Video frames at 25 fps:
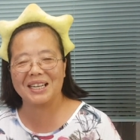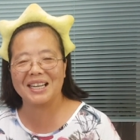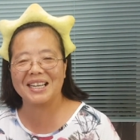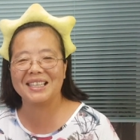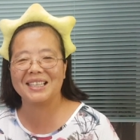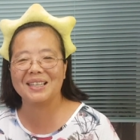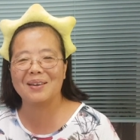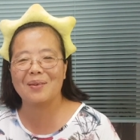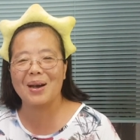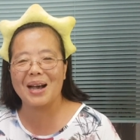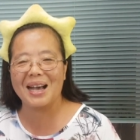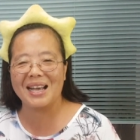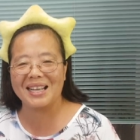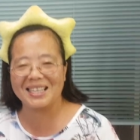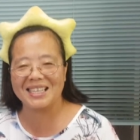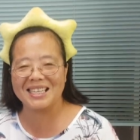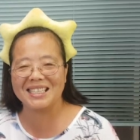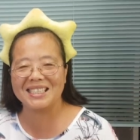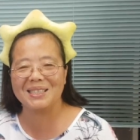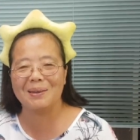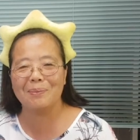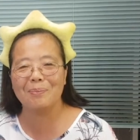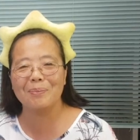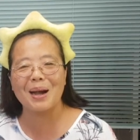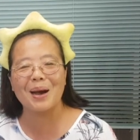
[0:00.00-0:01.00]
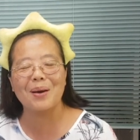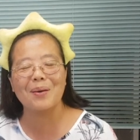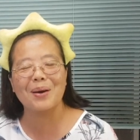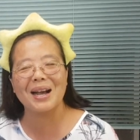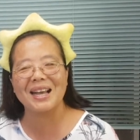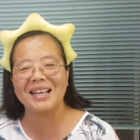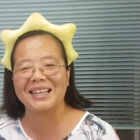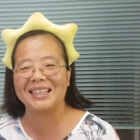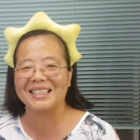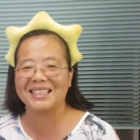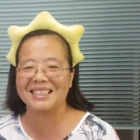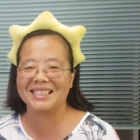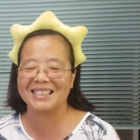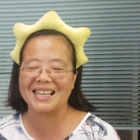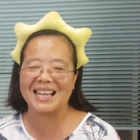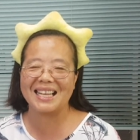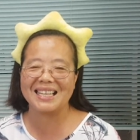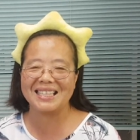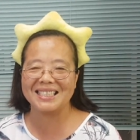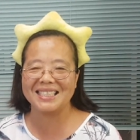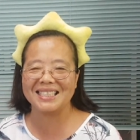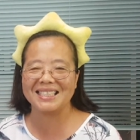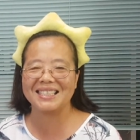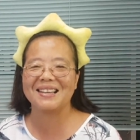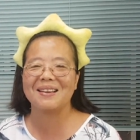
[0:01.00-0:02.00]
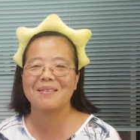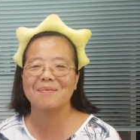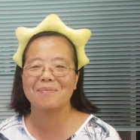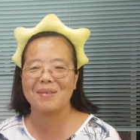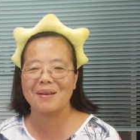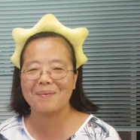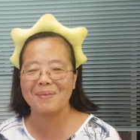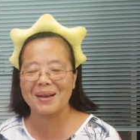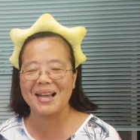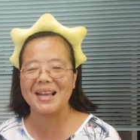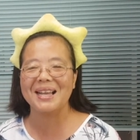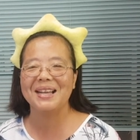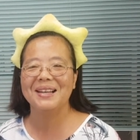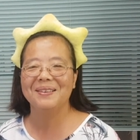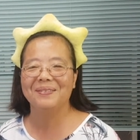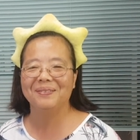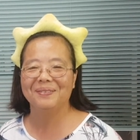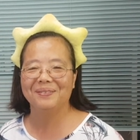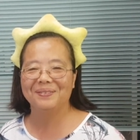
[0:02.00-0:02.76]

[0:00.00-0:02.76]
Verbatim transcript: 可以的话，也请帮我按一个赞，谢谢，拜拜。